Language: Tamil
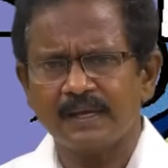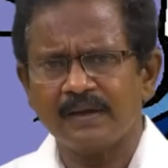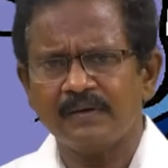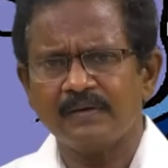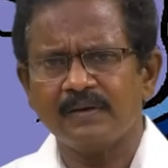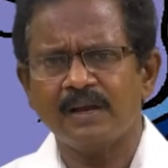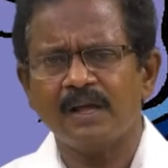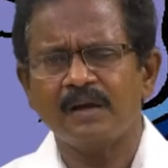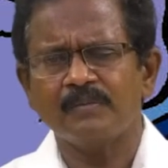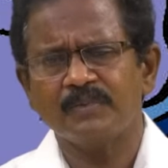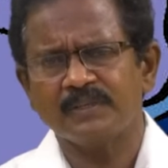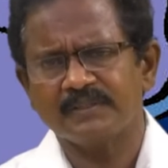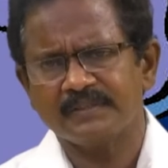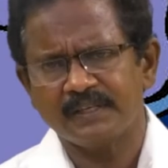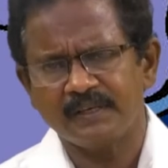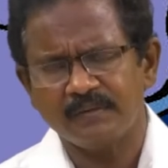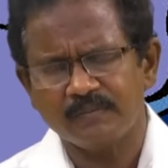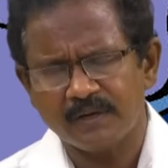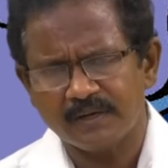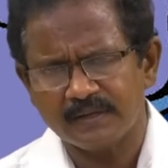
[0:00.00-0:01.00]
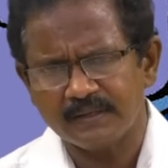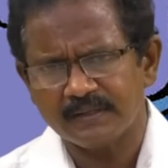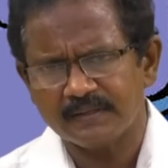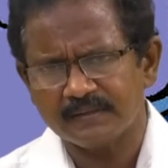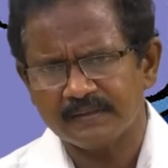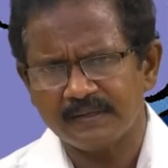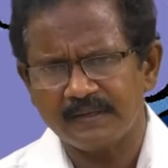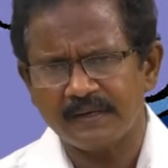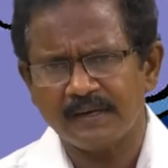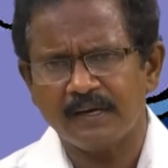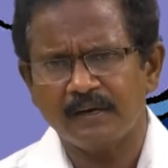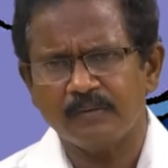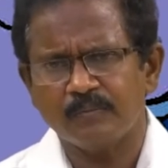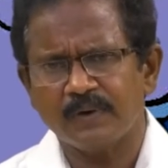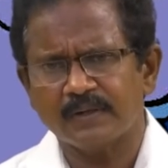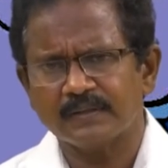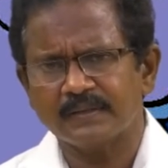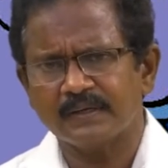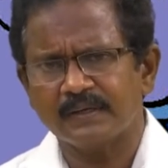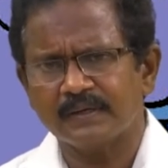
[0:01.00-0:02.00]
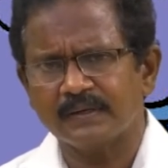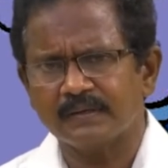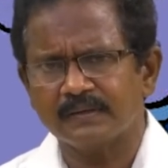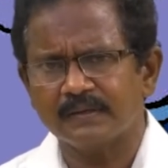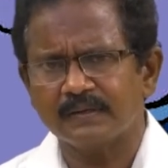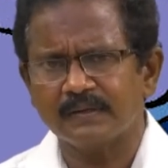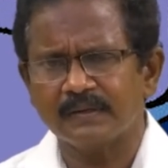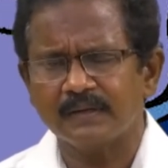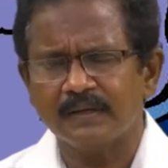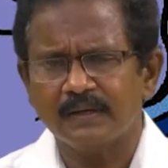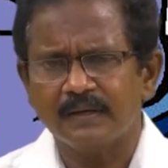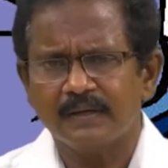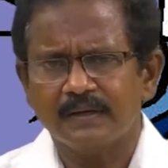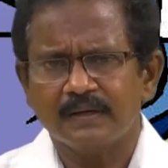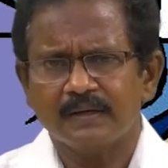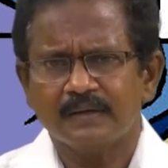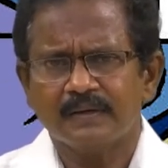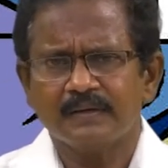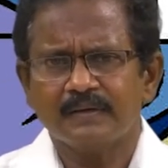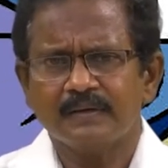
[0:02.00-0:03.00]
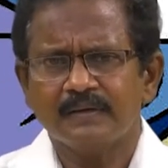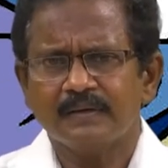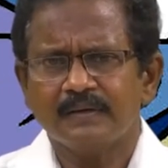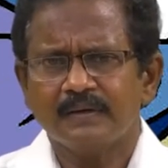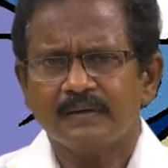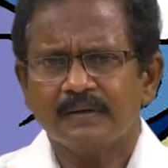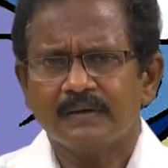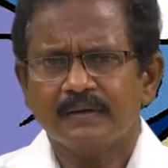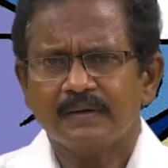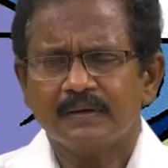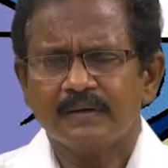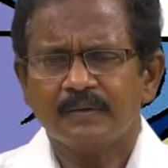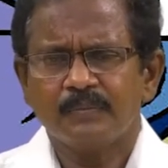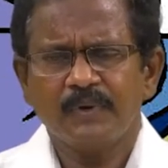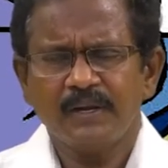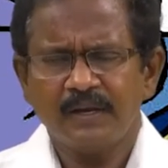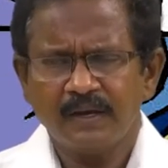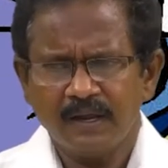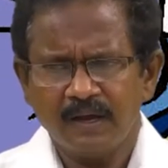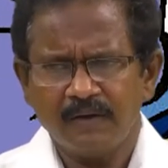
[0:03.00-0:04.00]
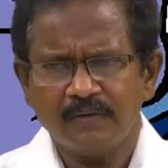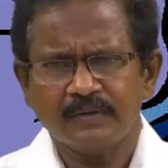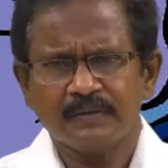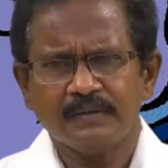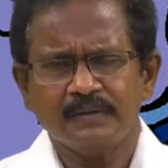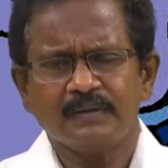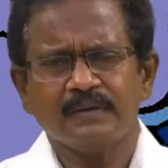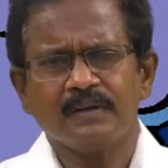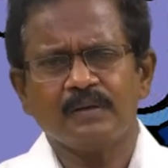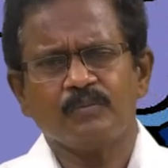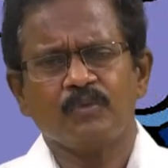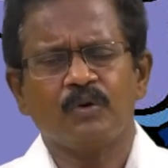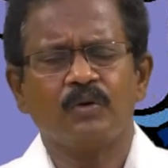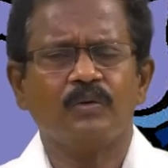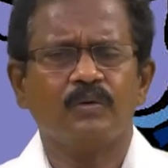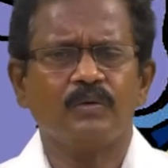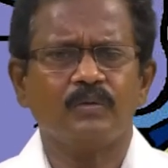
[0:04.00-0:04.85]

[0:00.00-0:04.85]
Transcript: தேவையில்லாமல் சினிமாட்டு சீரியல் பார்த்துங்கிறது இப்படிலாம் வந்து நம்ம